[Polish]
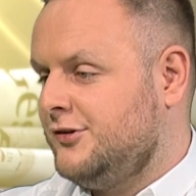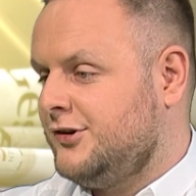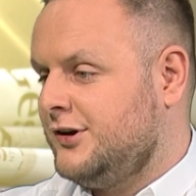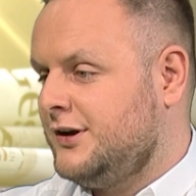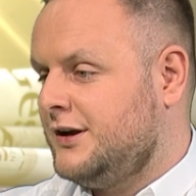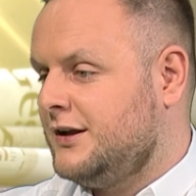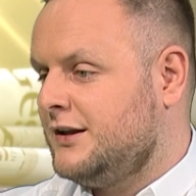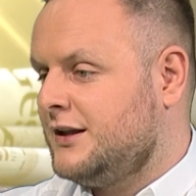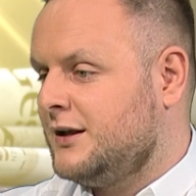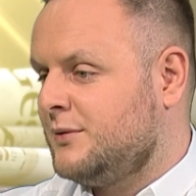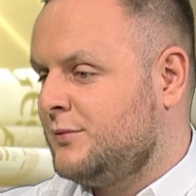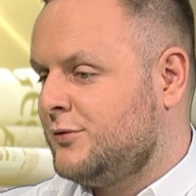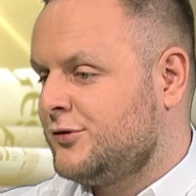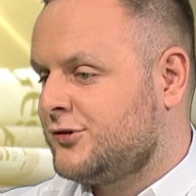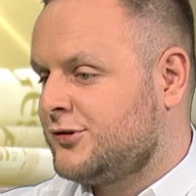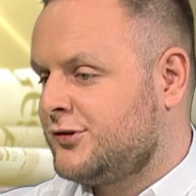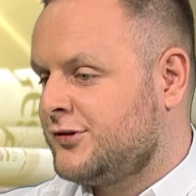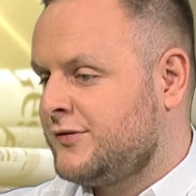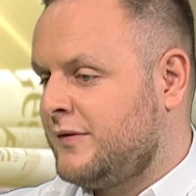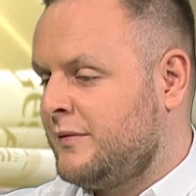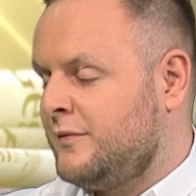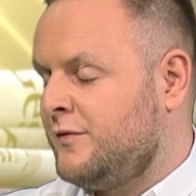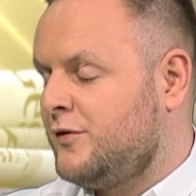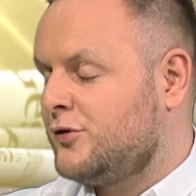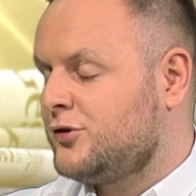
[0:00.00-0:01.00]
dzięki temu, że
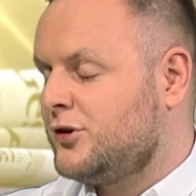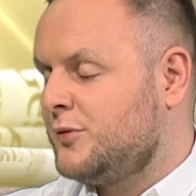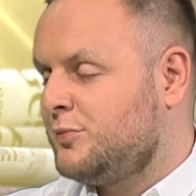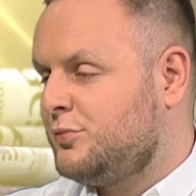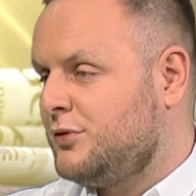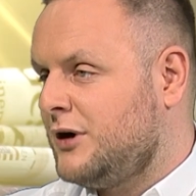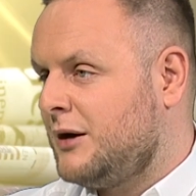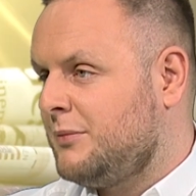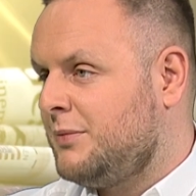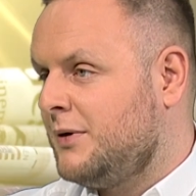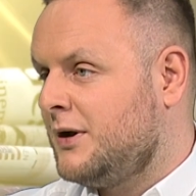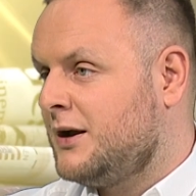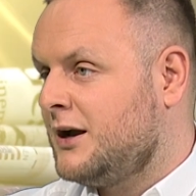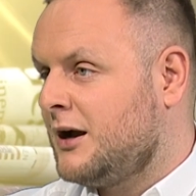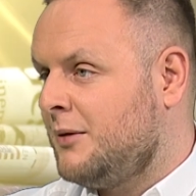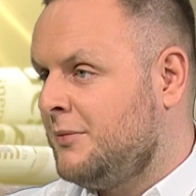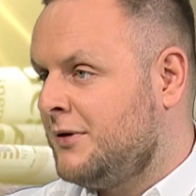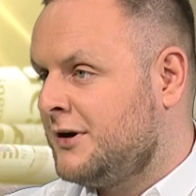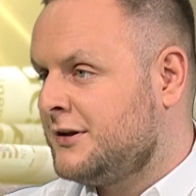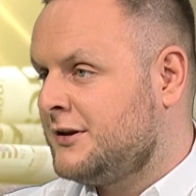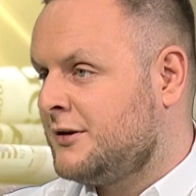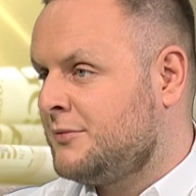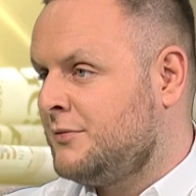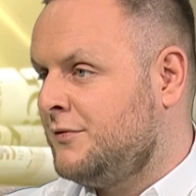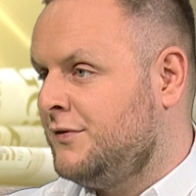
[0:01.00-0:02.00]
mamy fotopłapek,
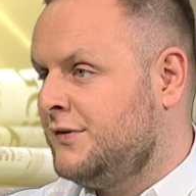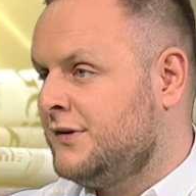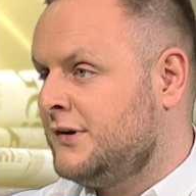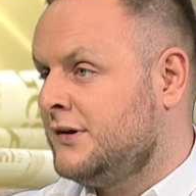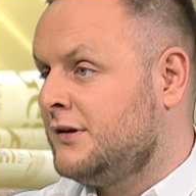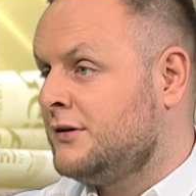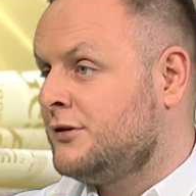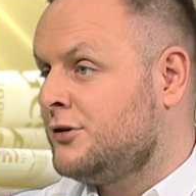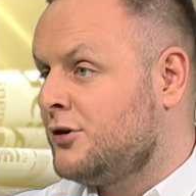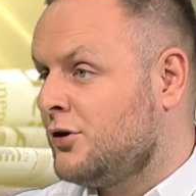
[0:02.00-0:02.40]
kamer termowizyjnych,